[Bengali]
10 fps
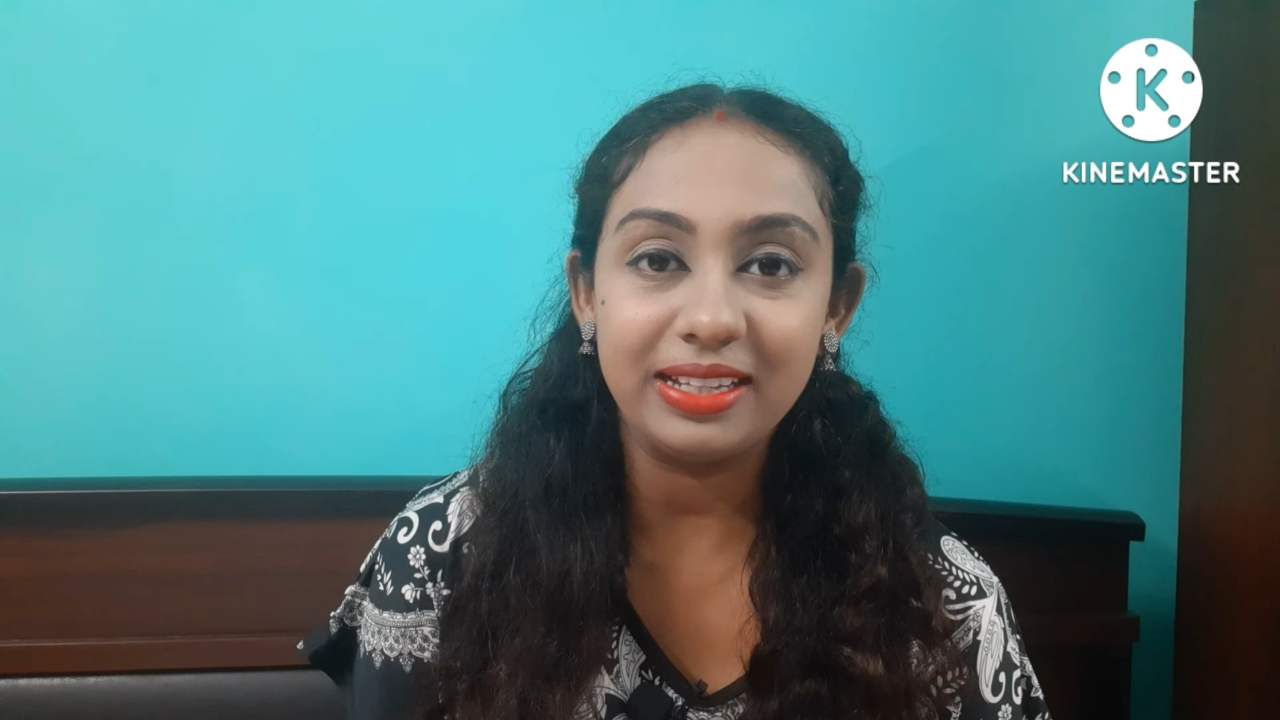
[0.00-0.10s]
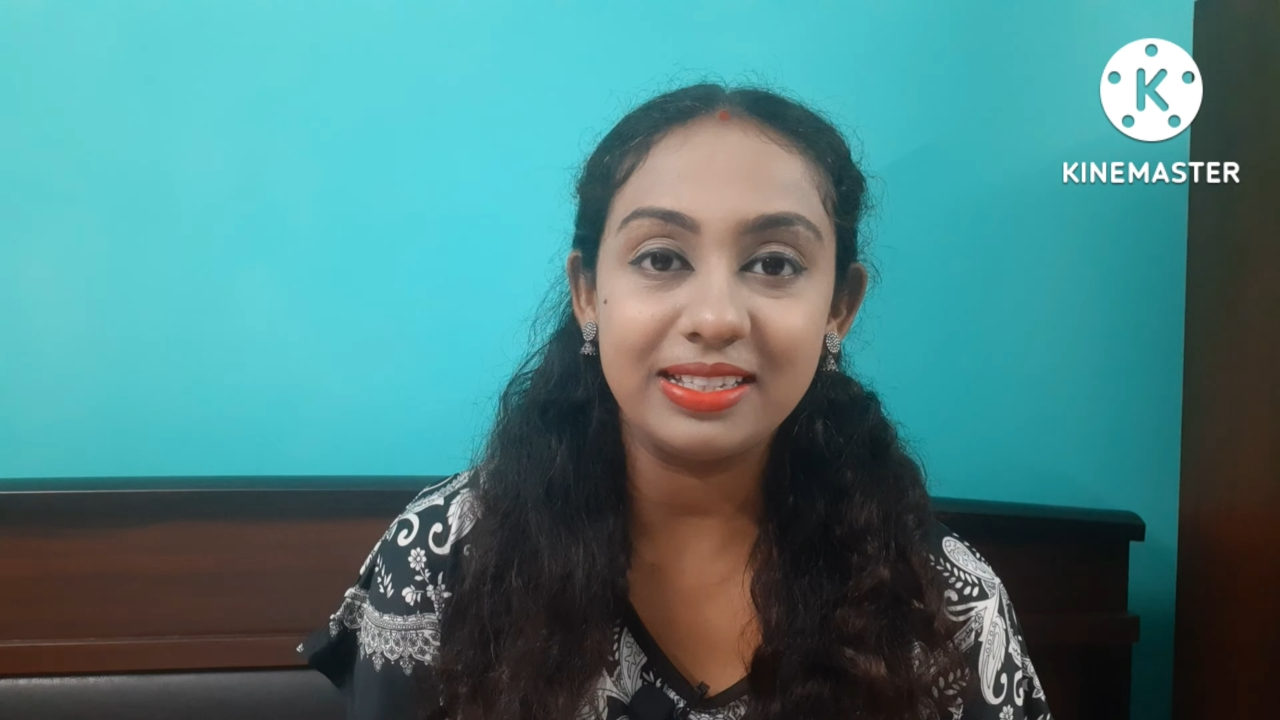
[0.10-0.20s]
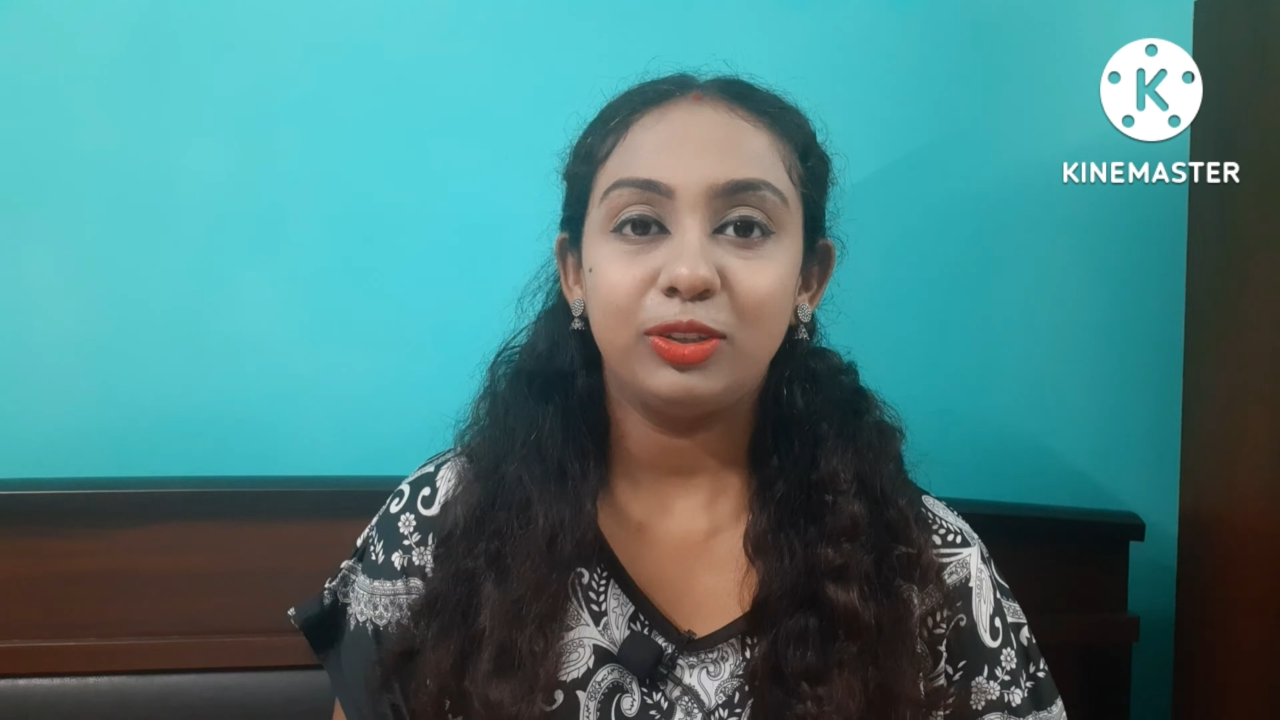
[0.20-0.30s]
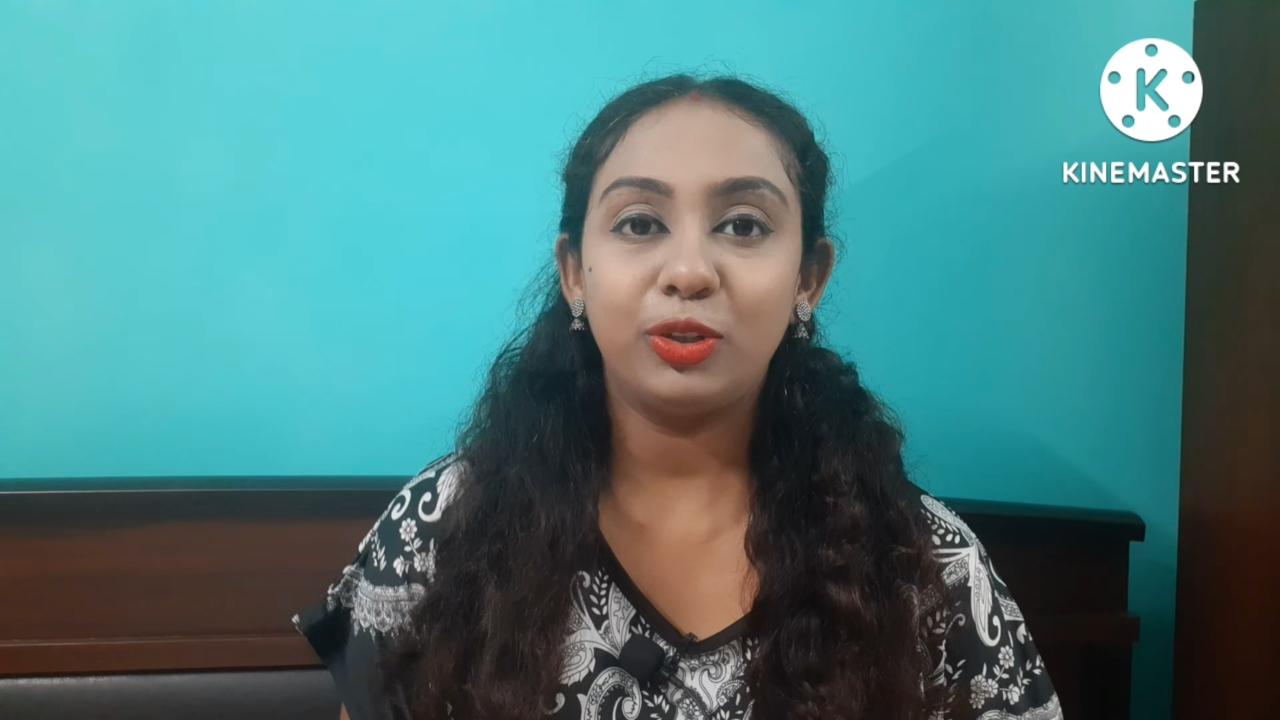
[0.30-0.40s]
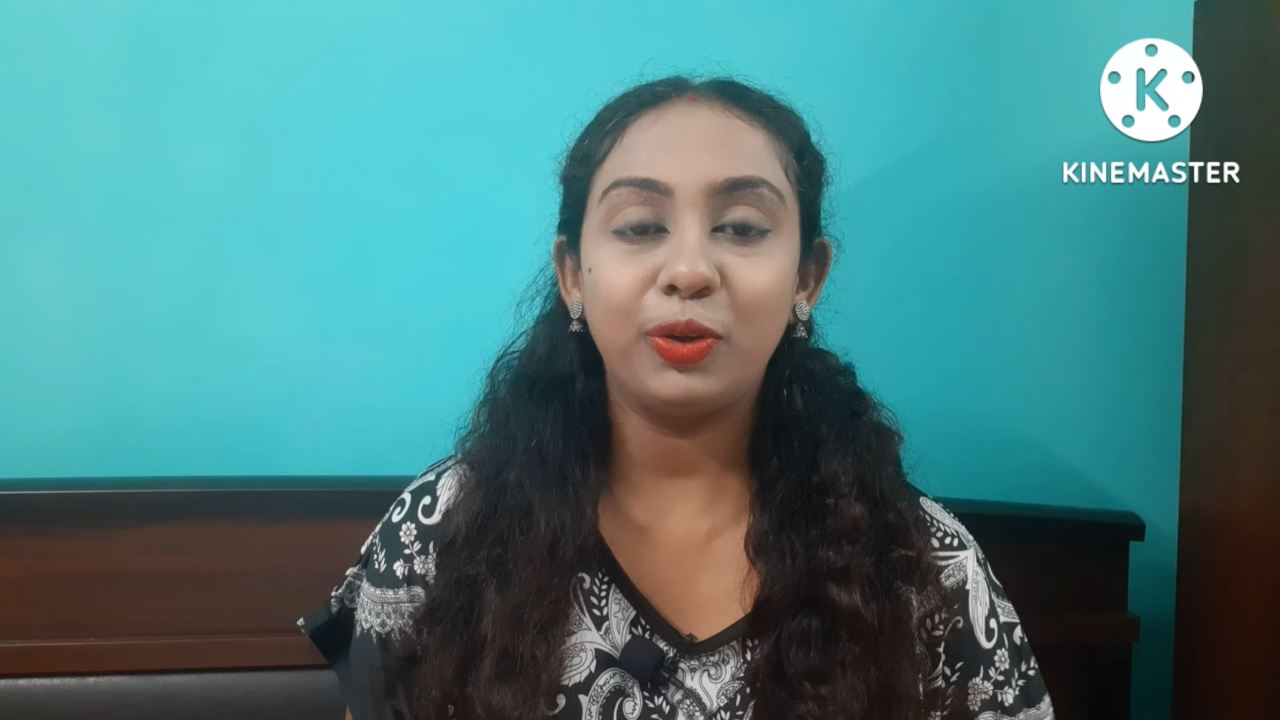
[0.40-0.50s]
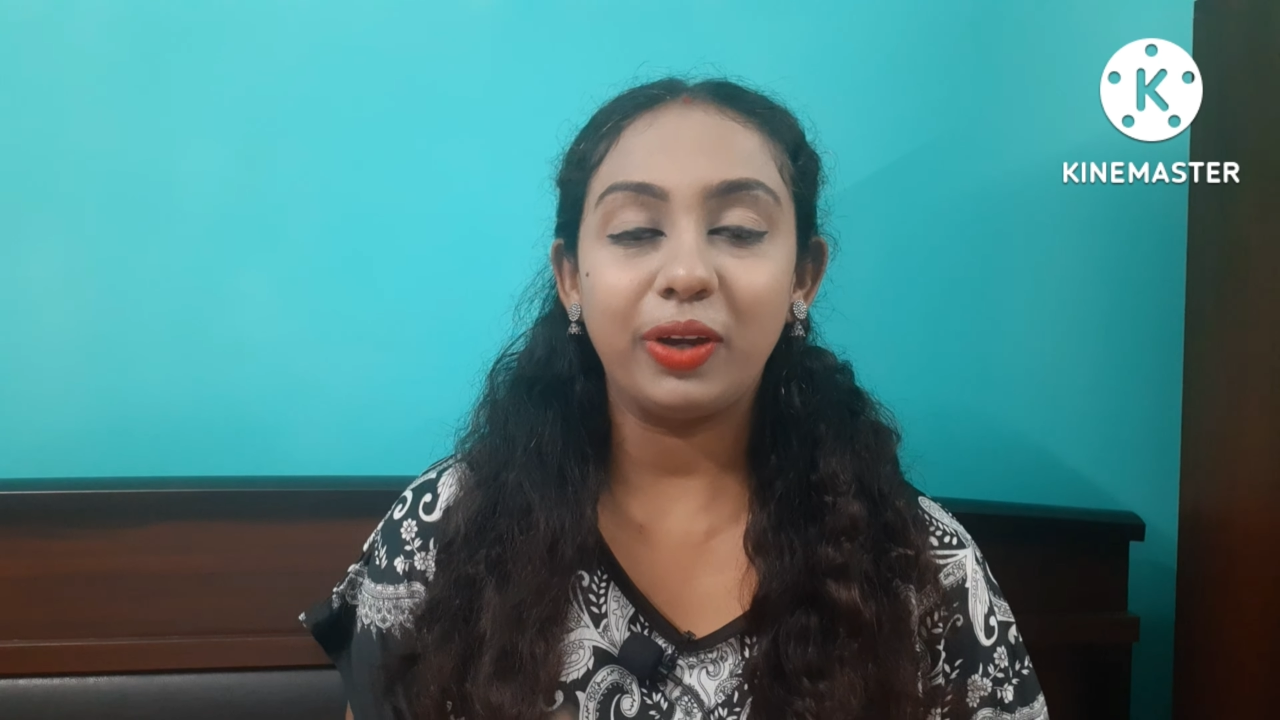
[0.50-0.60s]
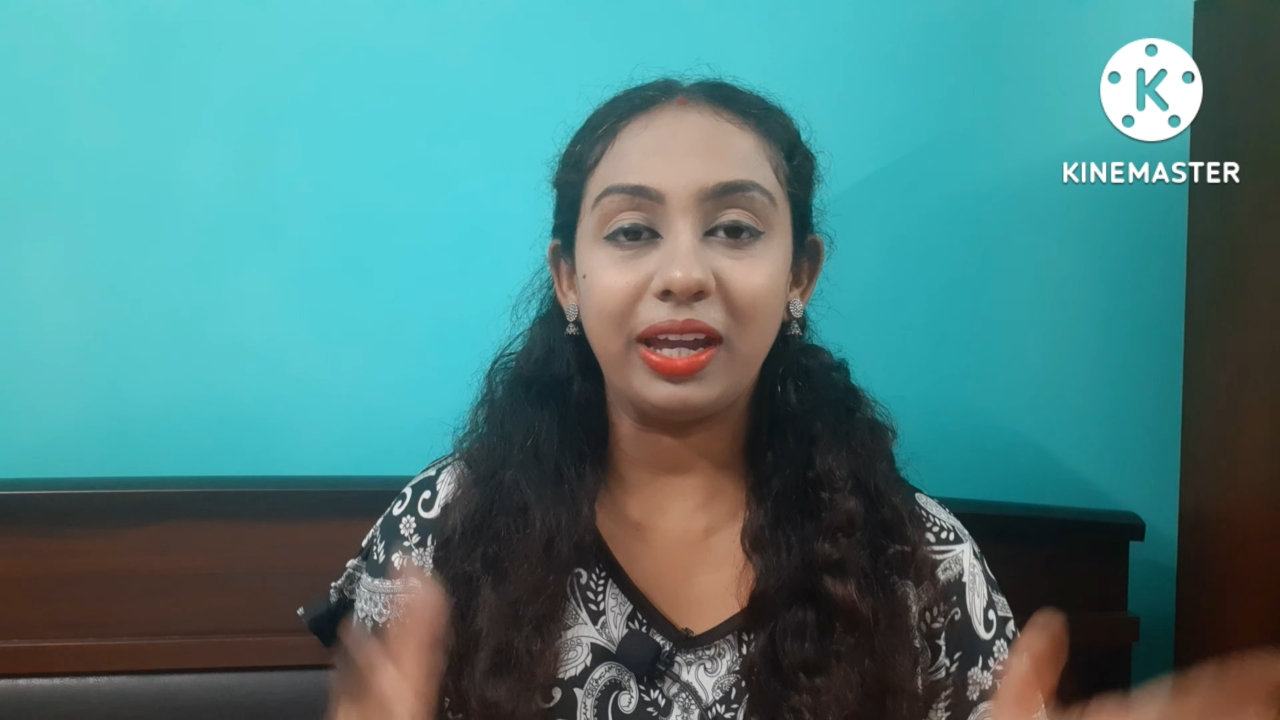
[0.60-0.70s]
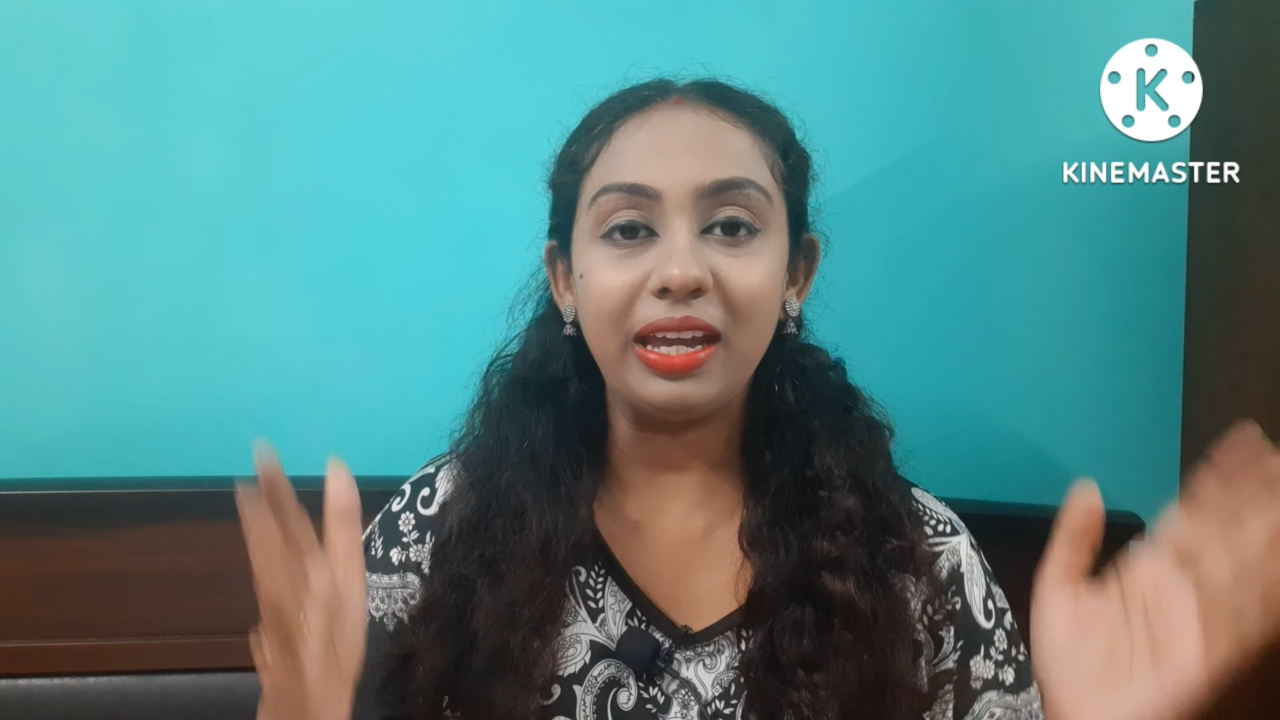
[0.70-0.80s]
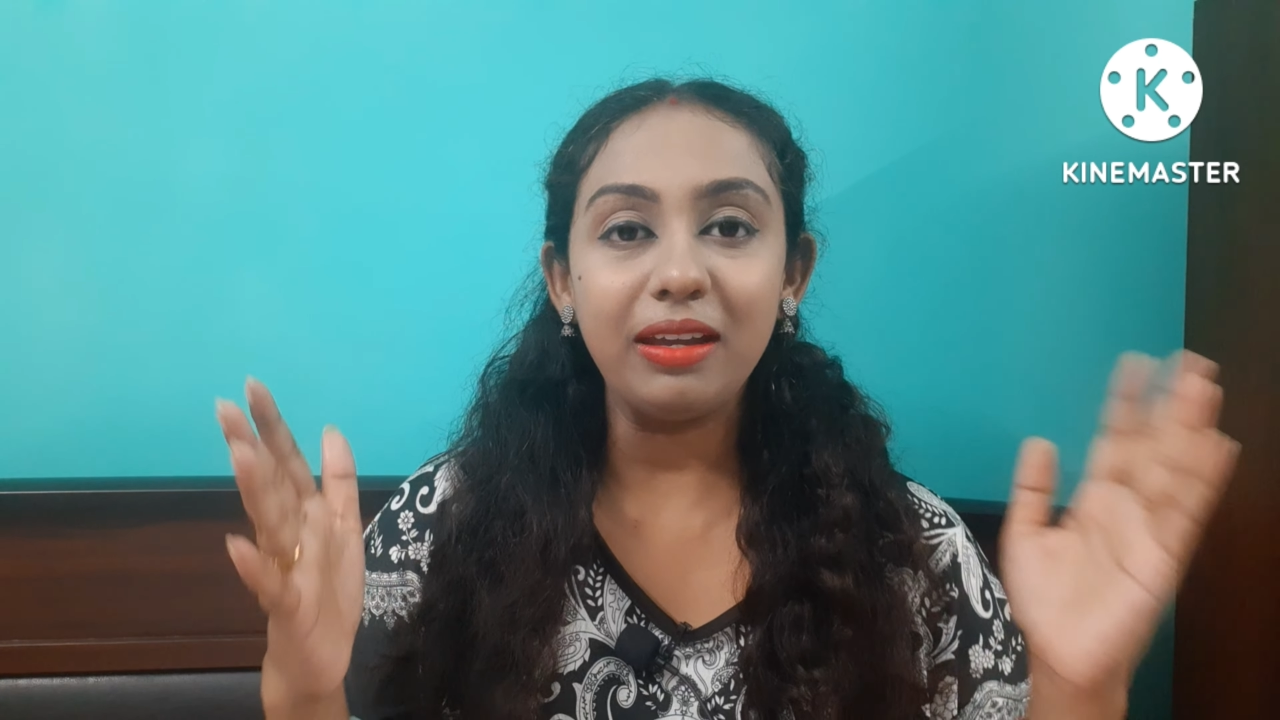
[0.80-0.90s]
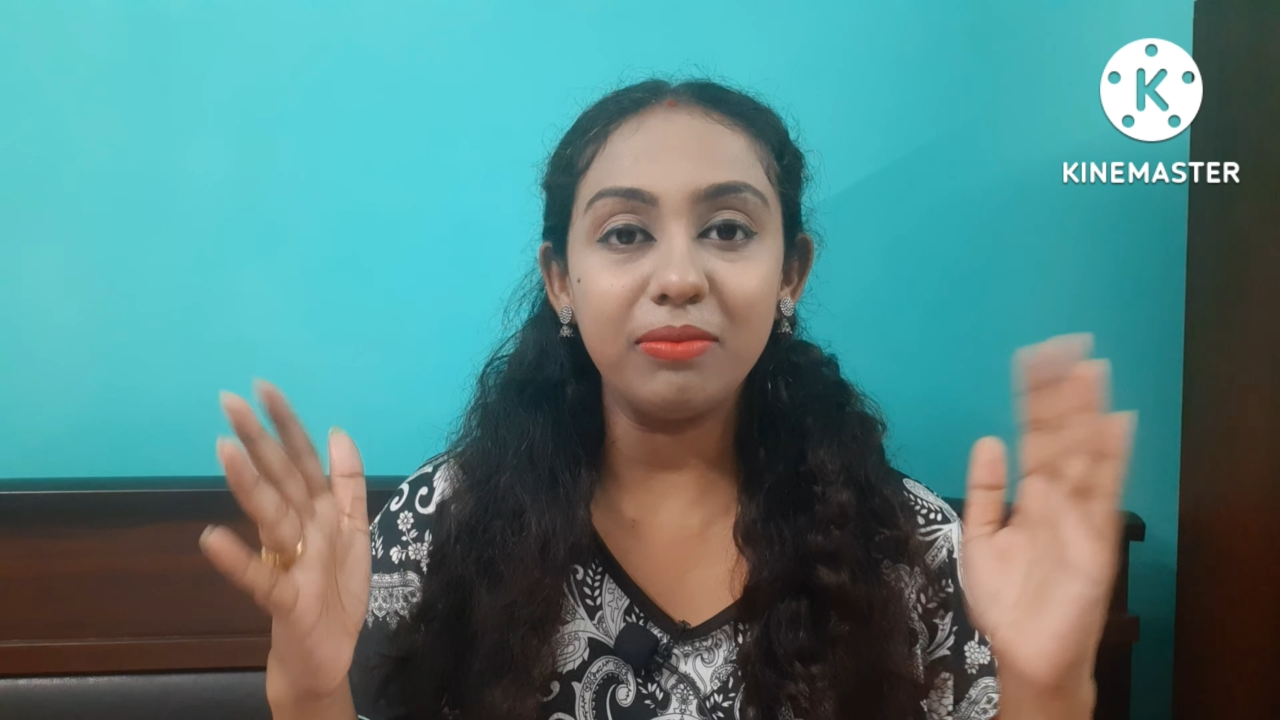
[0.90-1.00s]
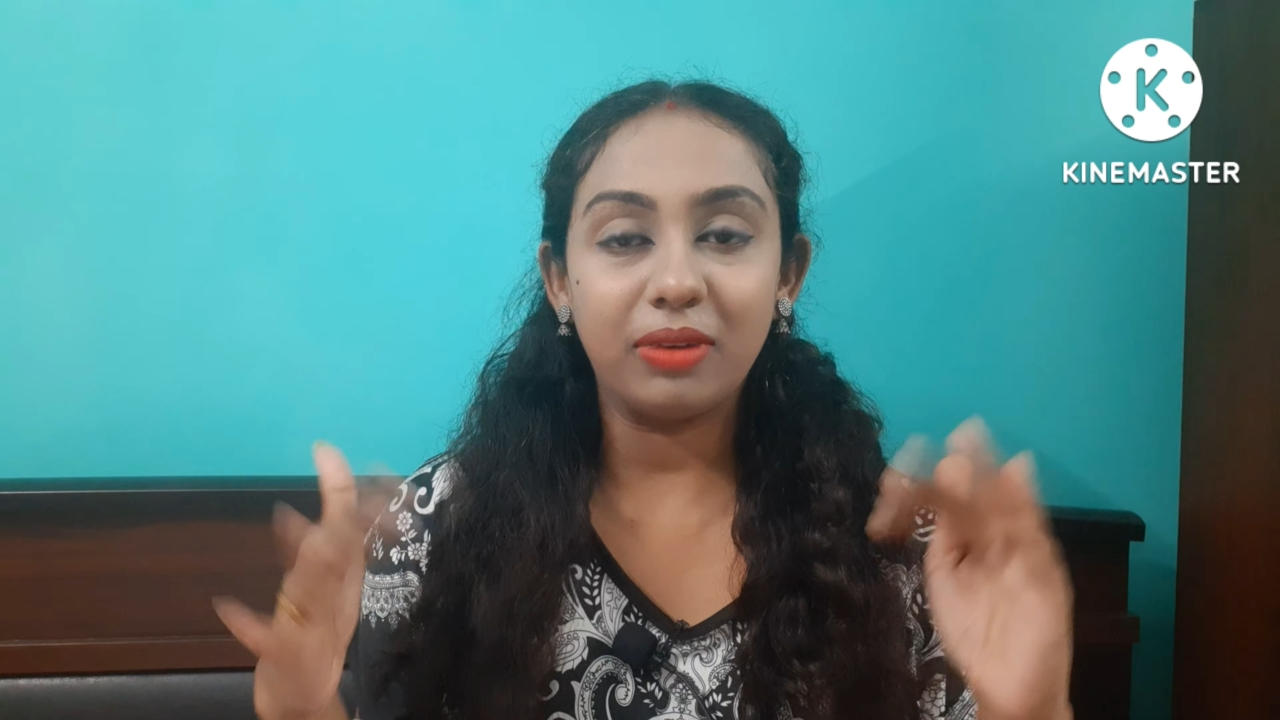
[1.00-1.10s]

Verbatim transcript: যাচ্ছে তো এই